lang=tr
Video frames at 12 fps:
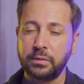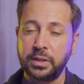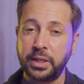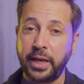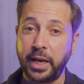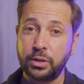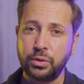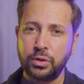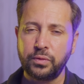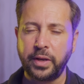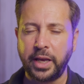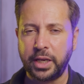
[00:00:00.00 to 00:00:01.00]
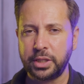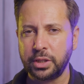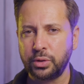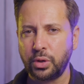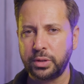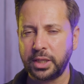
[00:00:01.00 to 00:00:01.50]
yine Action 3 ve
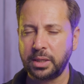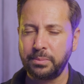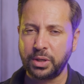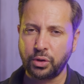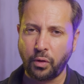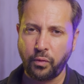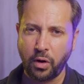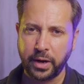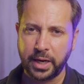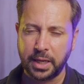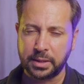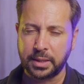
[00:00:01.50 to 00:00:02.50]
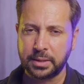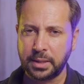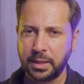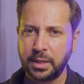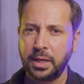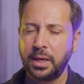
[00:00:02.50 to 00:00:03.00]
Action 4'teki mikrofon
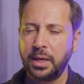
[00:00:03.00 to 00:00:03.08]
kalitesi